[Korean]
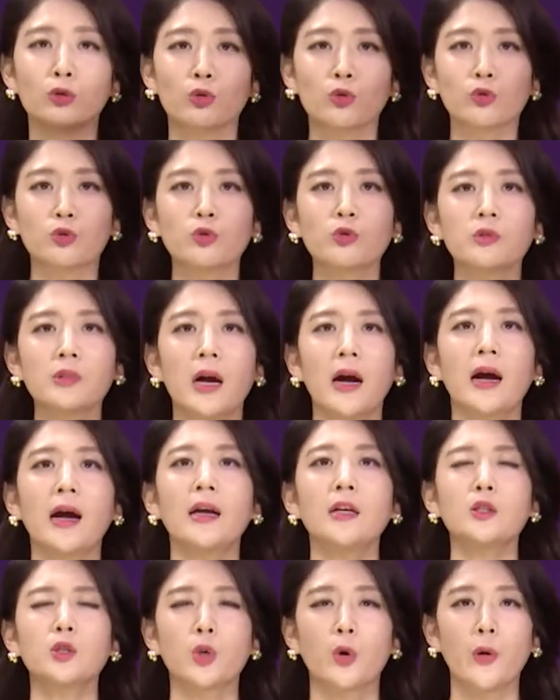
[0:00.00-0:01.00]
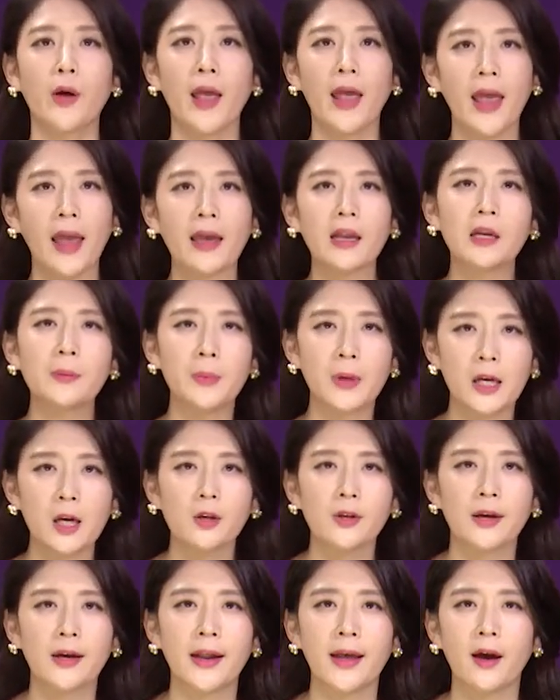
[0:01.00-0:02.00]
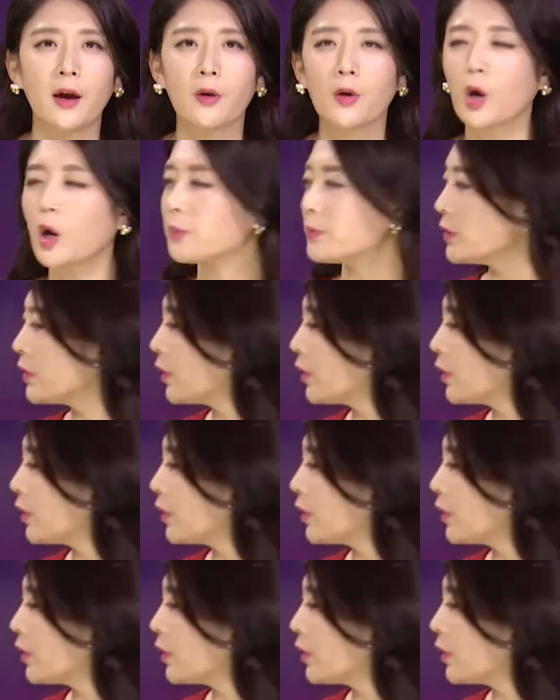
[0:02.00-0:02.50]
누군가가 저의 A를 빌려달래요. 여러분